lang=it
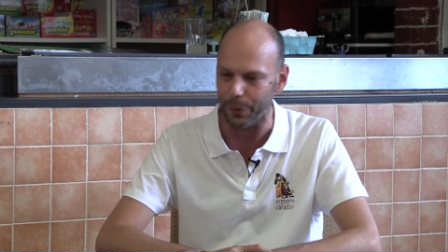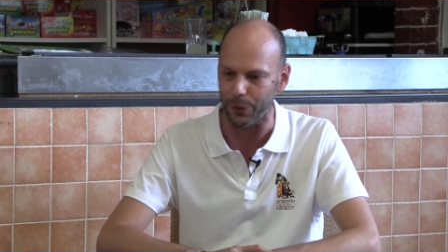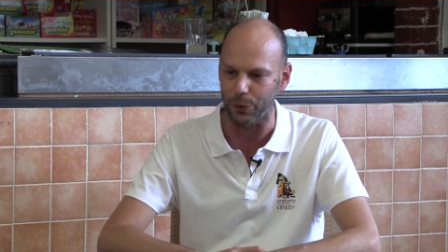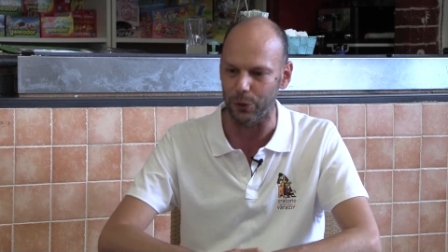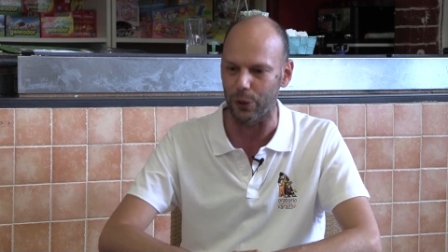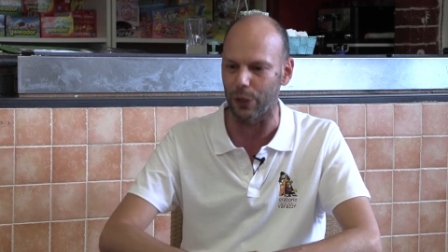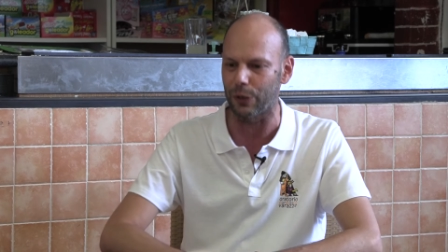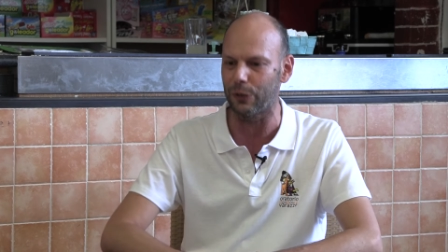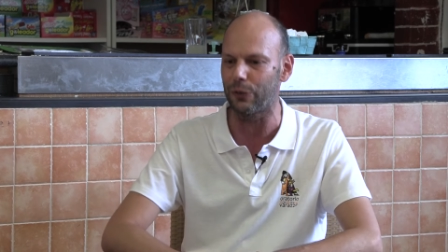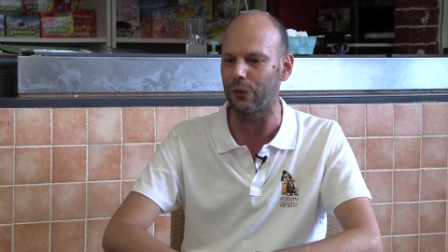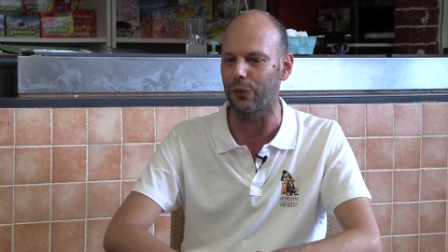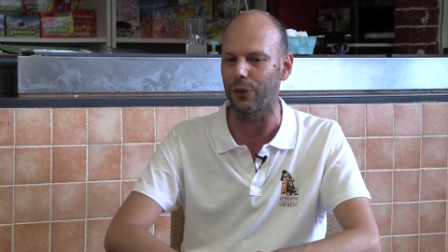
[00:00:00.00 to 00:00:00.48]

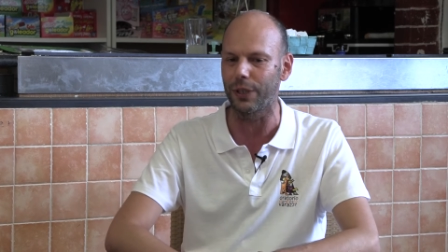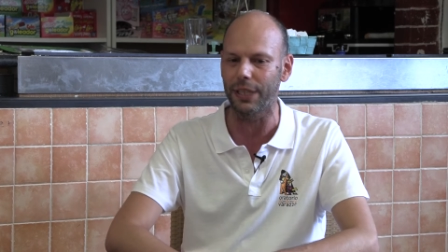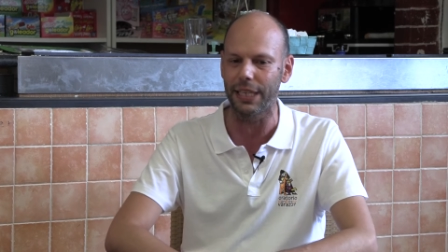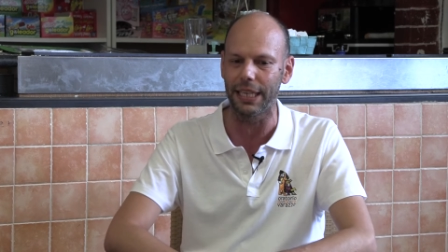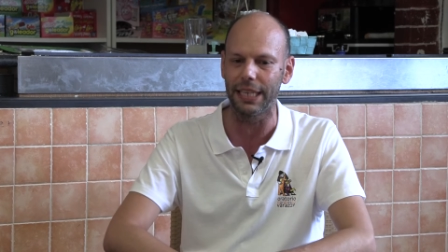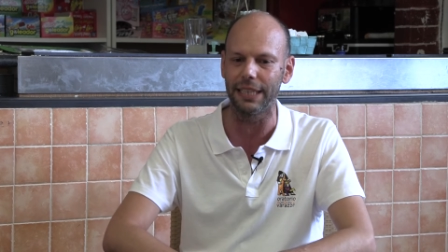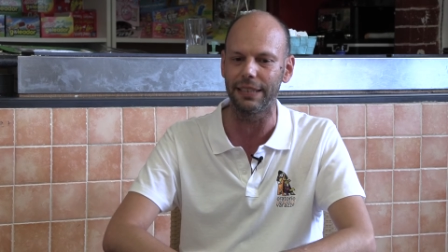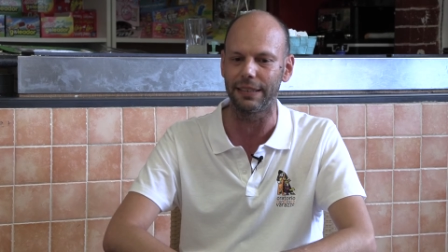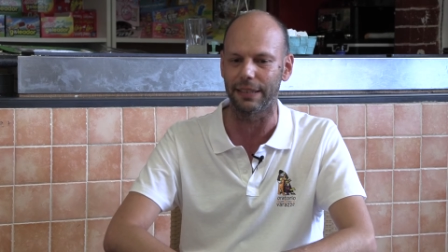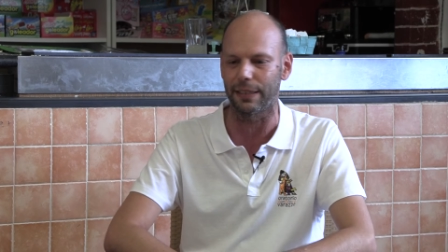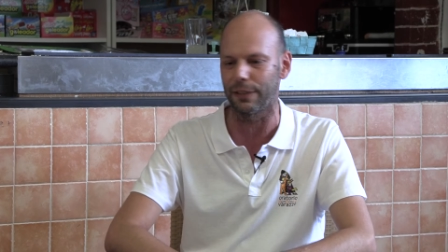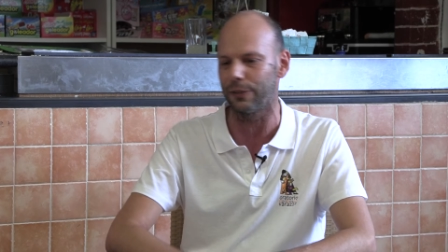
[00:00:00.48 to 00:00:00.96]
piuttosto
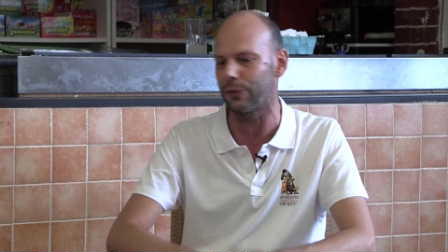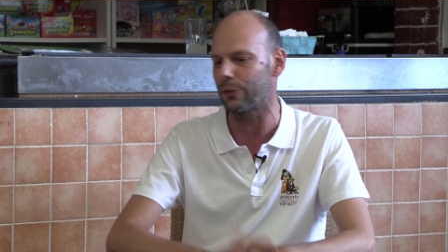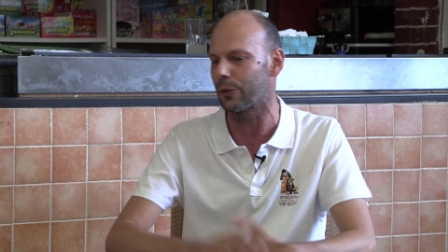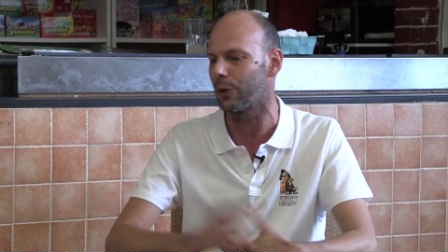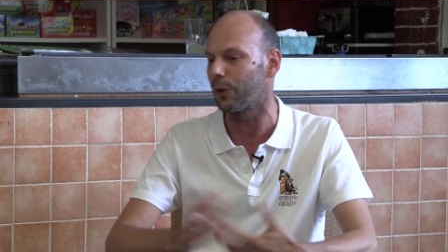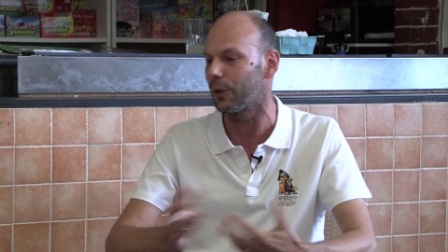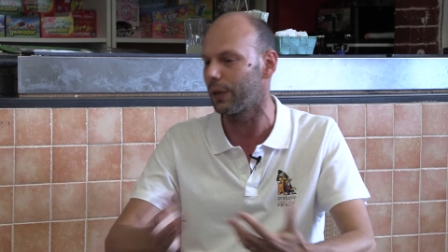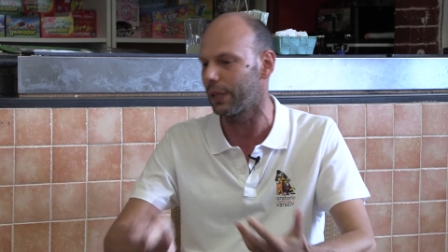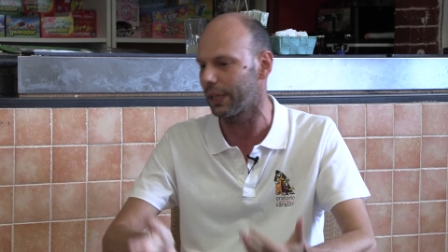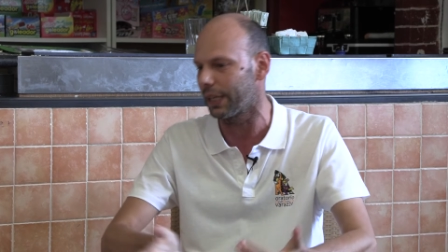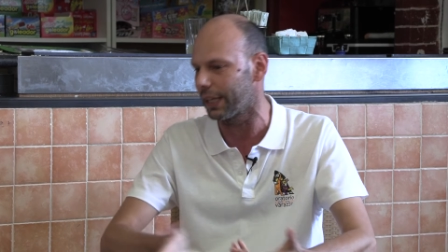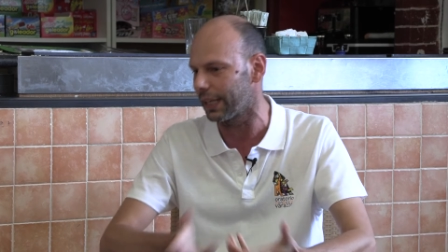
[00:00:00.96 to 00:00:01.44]
che
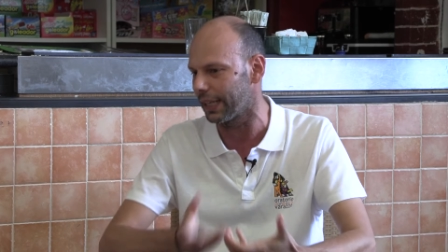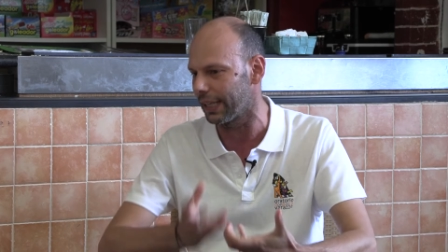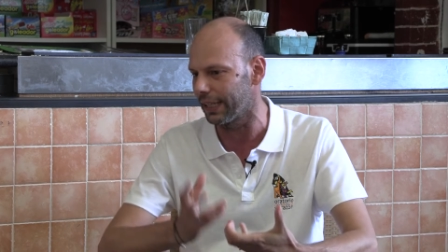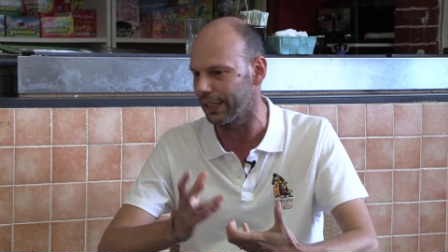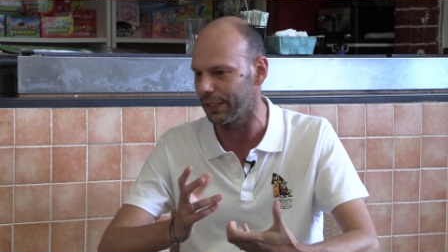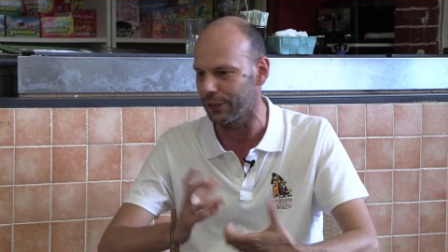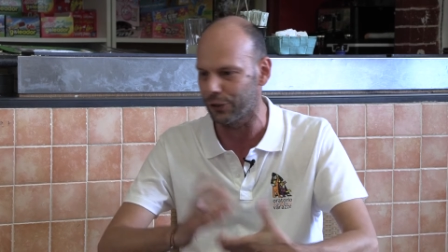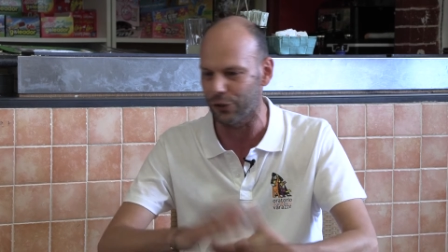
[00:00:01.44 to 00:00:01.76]
trascorrerle